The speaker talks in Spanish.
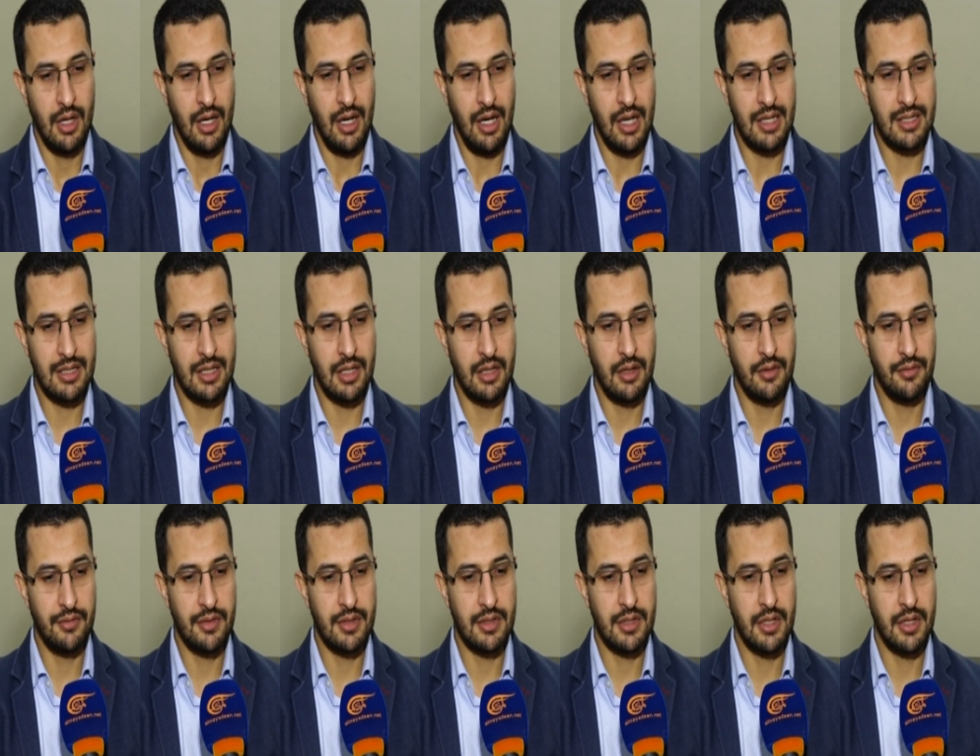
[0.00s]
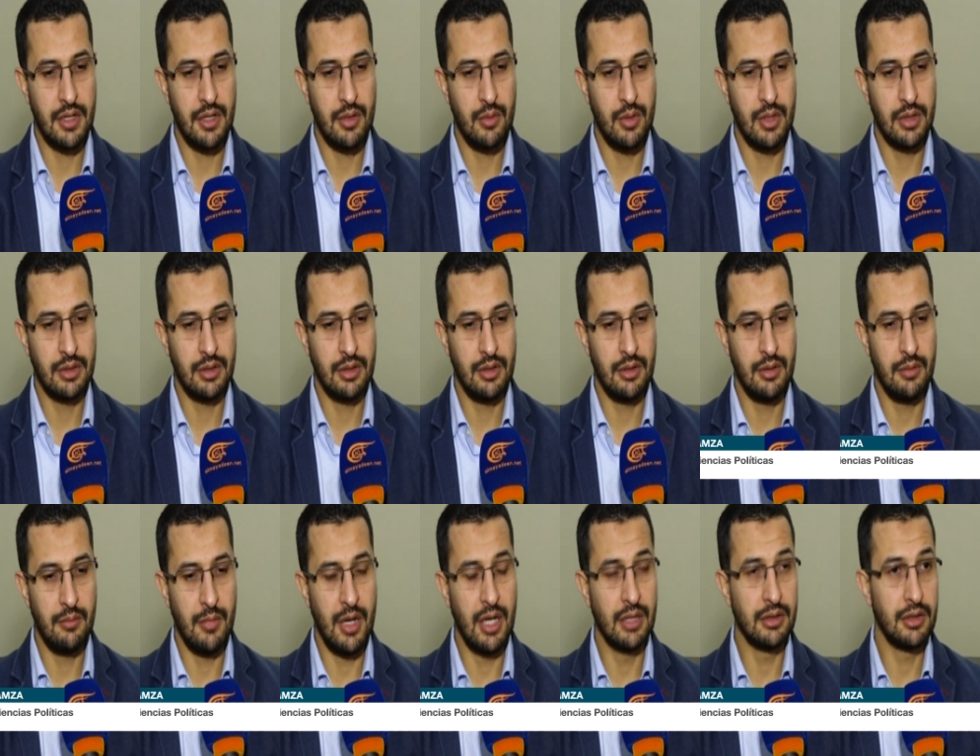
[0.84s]
sucedió en los últimos
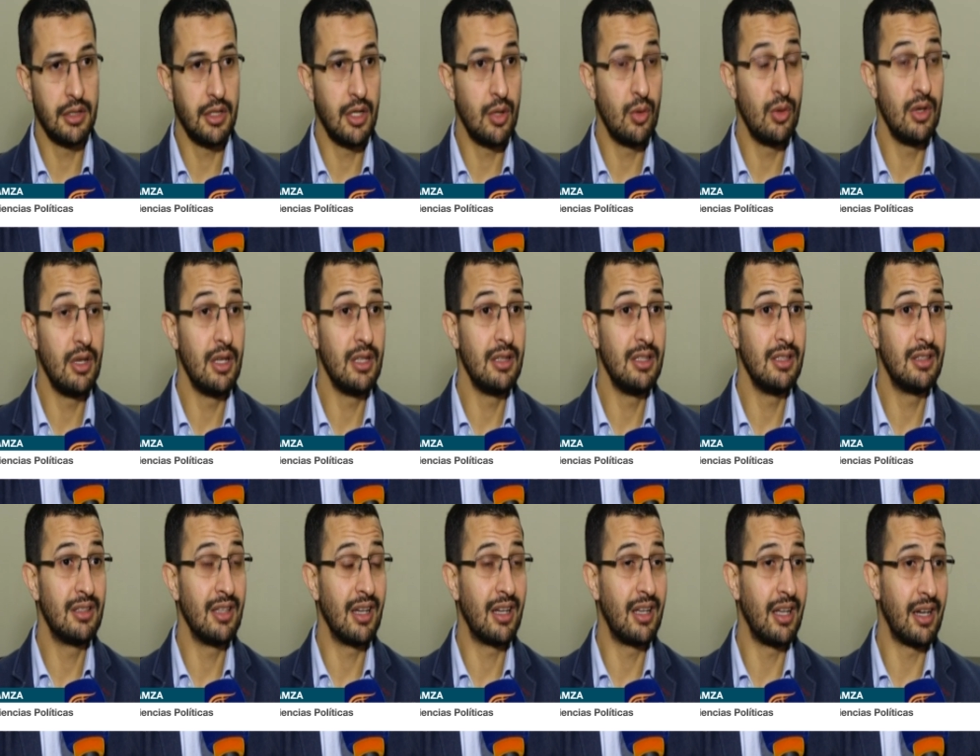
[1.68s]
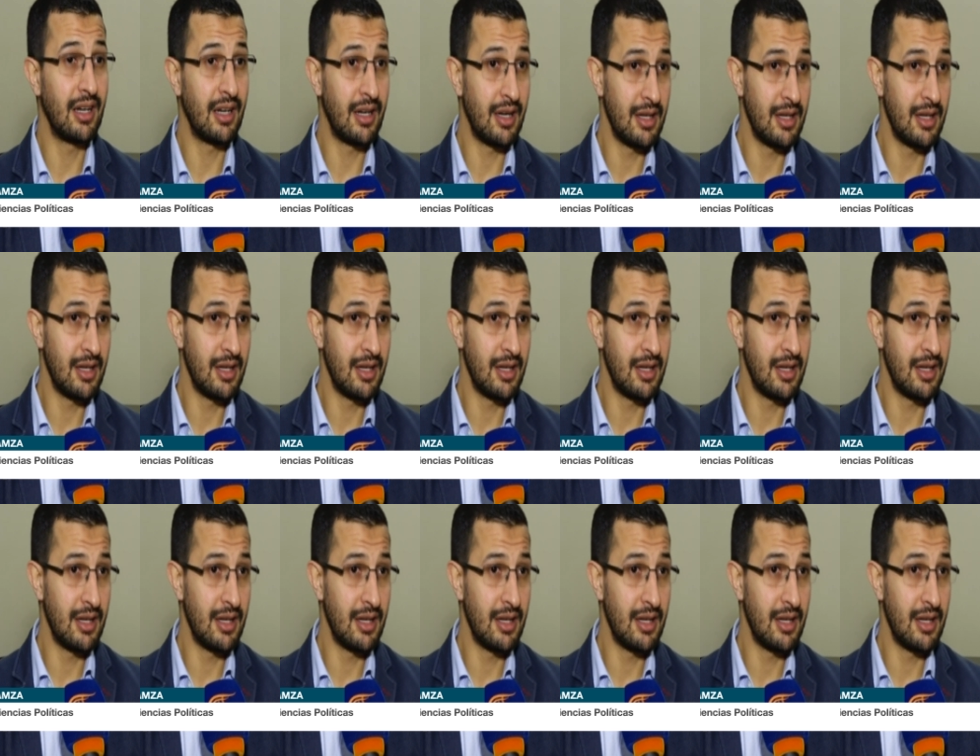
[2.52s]
años y fue consagrado en